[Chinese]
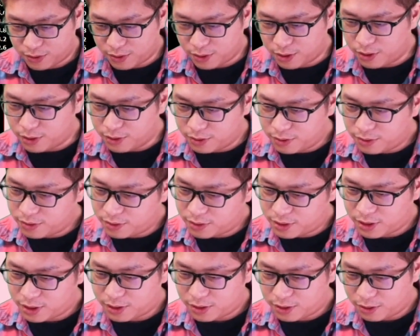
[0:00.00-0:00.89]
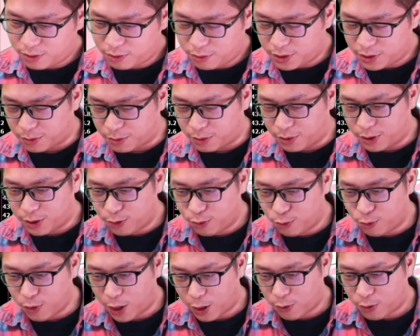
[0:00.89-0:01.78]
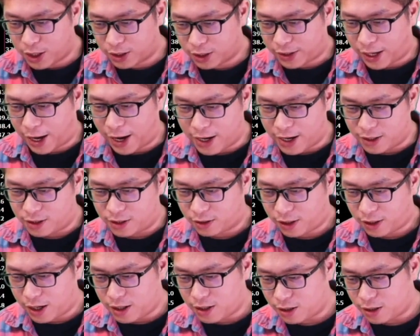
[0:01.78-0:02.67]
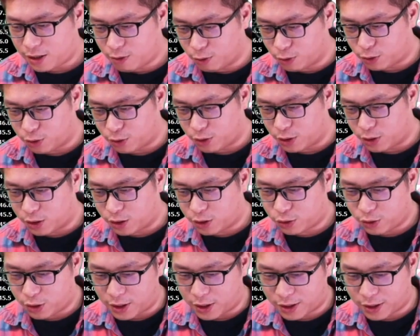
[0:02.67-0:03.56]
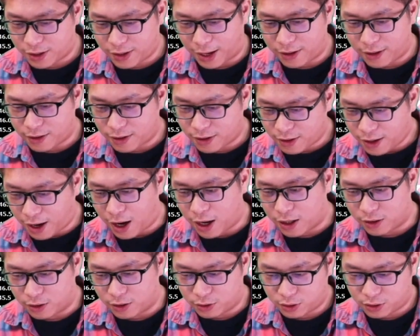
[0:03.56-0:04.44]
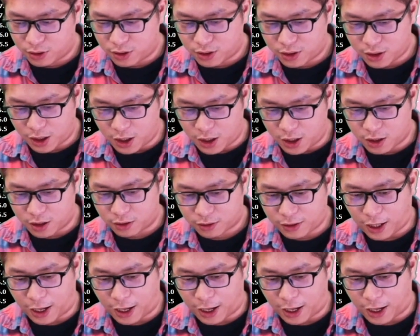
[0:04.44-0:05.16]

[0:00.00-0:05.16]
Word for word: 呃，这为什么会忽然问到台泥？台泥我觉得最尴尬的就是这一根